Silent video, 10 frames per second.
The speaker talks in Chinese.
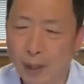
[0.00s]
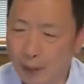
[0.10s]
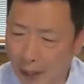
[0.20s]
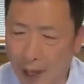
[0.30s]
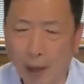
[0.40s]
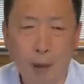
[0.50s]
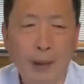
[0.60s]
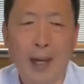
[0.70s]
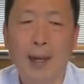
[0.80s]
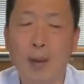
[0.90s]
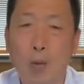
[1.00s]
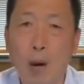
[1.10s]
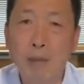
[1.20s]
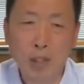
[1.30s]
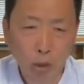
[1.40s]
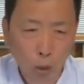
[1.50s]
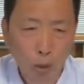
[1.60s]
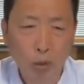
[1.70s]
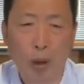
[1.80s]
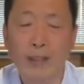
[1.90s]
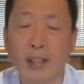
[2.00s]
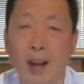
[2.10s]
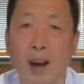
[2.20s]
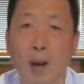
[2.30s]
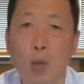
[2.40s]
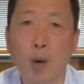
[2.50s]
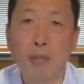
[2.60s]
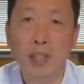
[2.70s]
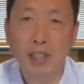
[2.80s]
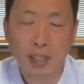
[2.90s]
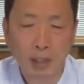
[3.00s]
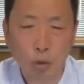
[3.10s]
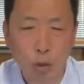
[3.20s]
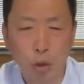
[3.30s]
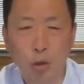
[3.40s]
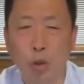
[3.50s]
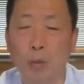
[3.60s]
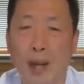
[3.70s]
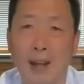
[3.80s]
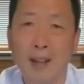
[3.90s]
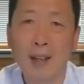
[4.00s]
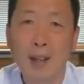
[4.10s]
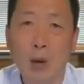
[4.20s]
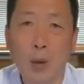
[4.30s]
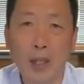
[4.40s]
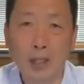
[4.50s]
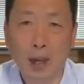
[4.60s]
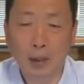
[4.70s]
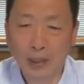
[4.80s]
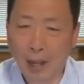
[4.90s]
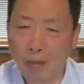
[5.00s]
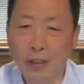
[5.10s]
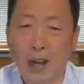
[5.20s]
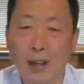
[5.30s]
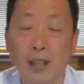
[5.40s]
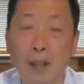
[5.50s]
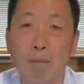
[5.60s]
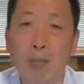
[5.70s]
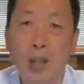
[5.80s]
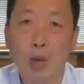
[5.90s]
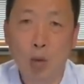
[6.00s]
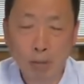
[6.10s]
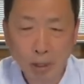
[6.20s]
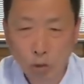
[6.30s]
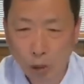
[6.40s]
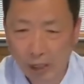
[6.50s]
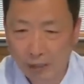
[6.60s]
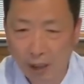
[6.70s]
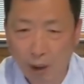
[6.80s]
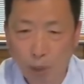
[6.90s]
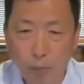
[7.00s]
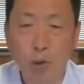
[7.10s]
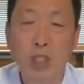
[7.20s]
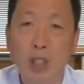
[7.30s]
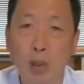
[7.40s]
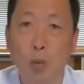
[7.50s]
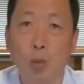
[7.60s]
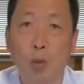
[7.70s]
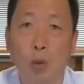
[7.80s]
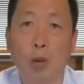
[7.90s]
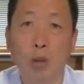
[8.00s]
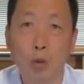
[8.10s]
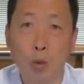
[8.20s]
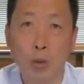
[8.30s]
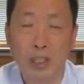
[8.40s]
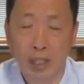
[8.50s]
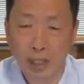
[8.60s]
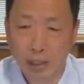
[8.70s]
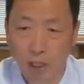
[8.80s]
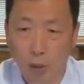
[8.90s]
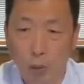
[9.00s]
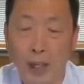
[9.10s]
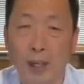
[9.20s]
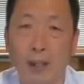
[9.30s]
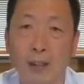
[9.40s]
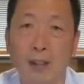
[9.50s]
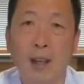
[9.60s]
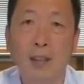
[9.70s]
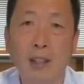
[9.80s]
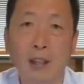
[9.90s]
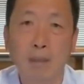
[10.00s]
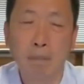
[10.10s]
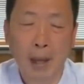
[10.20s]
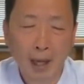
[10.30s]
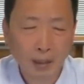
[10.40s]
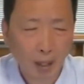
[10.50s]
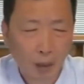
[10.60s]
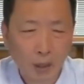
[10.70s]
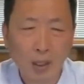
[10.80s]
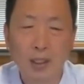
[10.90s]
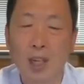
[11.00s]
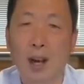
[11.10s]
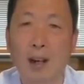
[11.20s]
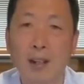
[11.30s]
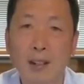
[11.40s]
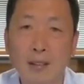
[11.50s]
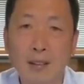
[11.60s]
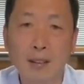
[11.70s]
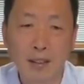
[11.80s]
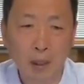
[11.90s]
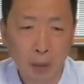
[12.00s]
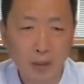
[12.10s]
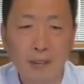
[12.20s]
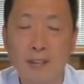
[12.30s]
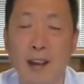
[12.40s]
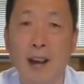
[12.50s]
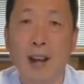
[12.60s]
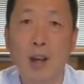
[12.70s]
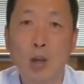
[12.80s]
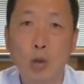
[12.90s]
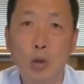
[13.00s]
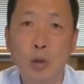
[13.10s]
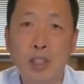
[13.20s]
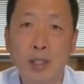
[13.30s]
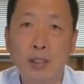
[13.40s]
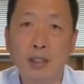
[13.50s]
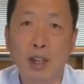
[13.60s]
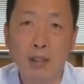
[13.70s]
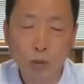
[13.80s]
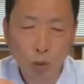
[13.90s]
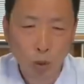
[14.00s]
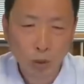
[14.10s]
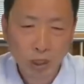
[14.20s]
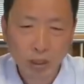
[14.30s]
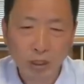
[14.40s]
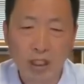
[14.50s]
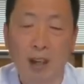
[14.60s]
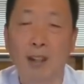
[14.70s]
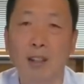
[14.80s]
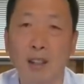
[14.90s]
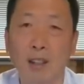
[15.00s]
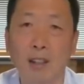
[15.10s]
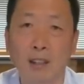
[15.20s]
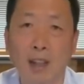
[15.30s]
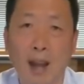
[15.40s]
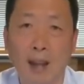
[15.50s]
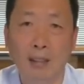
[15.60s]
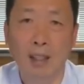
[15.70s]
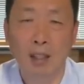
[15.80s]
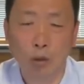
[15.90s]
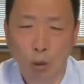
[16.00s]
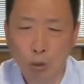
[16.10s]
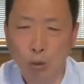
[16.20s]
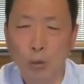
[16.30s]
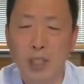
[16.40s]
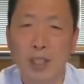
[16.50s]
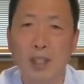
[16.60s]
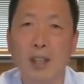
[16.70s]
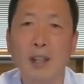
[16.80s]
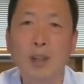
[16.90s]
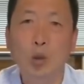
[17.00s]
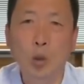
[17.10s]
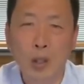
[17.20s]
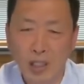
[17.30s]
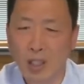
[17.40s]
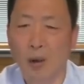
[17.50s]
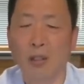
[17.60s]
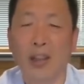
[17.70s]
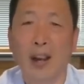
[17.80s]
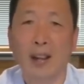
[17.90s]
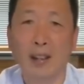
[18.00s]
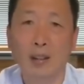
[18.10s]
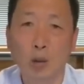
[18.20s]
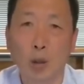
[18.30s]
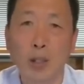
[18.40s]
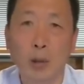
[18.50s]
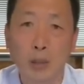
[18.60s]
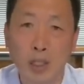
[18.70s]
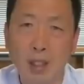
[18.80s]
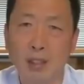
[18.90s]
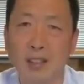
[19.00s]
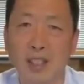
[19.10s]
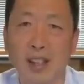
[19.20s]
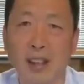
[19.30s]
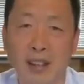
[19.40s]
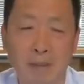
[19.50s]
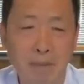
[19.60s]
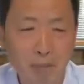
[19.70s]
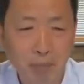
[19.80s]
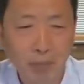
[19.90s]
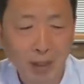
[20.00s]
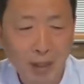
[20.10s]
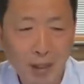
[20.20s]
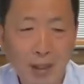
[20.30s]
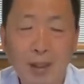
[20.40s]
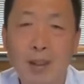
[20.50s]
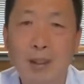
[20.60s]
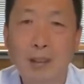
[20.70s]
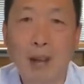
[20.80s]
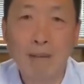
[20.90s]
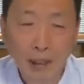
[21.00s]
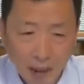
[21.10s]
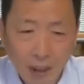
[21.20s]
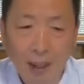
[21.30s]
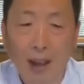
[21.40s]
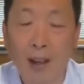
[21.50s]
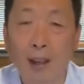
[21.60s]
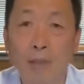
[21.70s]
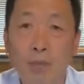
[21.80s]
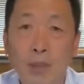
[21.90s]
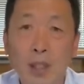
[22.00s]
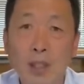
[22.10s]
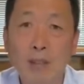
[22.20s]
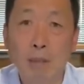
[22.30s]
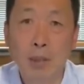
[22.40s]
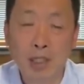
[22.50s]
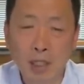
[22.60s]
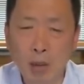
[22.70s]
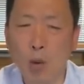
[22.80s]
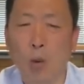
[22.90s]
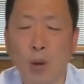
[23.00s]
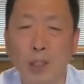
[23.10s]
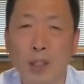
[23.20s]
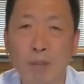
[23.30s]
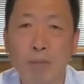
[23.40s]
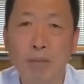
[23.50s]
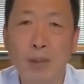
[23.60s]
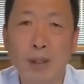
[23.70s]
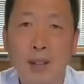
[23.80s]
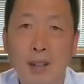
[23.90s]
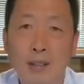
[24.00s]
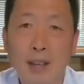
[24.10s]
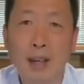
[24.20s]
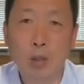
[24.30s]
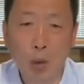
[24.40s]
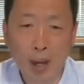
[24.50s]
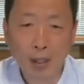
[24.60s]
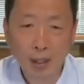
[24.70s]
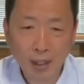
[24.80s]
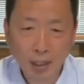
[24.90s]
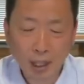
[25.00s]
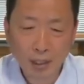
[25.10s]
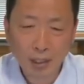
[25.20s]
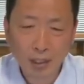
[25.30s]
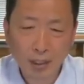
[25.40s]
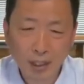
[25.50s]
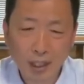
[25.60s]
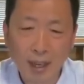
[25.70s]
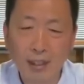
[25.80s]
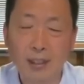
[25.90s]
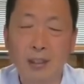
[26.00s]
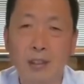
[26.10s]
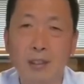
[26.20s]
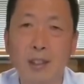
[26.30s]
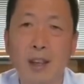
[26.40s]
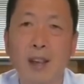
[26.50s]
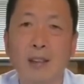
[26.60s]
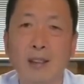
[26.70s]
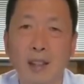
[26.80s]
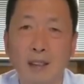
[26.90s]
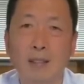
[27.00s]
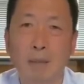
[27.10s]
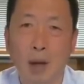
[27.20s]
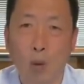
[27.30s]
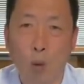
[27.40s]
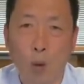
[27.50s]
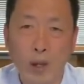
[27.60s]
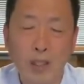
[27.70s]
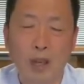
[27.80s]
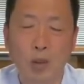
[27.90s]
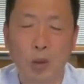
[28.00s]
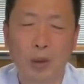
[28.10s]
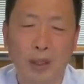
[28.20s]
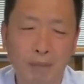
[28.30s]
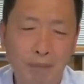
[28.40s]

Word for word: 那好吧，我们就躲远点儿，我们隐居去吧，回到大自然里。我们随草木起舞，与野兽为邻，听百鸟歌唱，自由自在，与星辰共驰骋，和大地同呼吸，多潇洒呀，多有境界呀。但问题来了，你怎么生活呢？在远离尘世的山林之间，你怎么活下去呢？